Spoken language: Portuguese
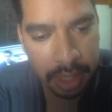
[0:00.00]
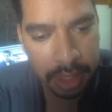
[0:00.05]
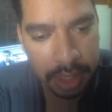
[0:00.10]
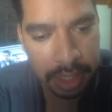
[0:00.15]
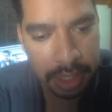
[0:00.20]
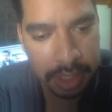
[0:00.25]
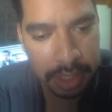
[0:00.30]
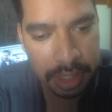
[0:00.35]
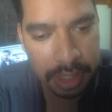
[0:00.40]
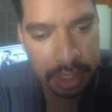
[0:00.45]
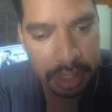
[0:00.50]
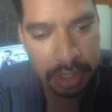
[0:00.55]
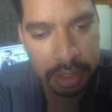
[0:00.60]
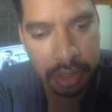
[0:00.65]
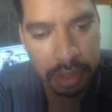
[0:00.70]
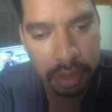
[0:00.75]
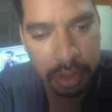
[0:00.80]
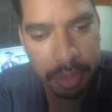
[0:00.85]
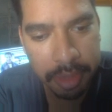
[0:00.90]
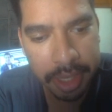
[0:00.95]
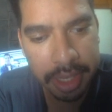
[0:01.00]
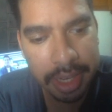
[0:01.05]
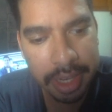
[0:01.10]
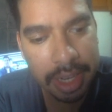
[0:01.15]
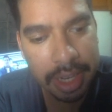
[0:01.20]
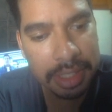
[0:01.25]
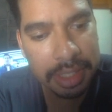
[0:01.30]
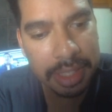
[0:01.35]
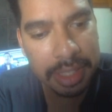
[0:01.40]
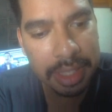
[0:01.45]
de ser descobrir,
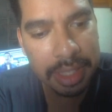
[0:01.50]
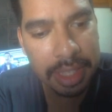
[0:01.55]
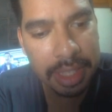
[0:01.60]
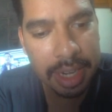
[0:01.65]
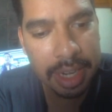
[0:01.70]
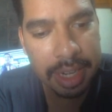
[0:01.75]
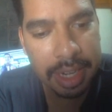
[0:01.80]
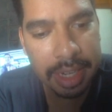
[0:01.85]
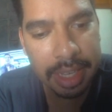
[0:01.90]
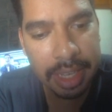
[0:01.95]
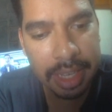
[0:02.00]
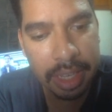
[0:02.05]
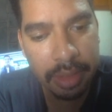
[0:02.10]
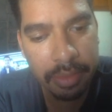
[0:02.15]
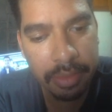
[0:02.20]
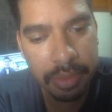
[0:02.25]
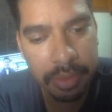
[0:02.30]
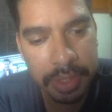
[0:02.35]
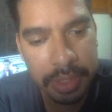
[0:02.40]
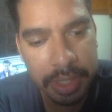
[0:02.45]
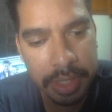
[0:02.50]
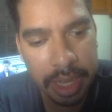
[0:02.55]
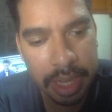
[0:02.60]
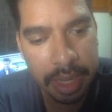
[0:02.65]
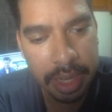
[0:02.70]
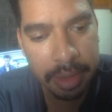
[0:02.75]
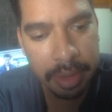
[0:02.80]
aceitar quem você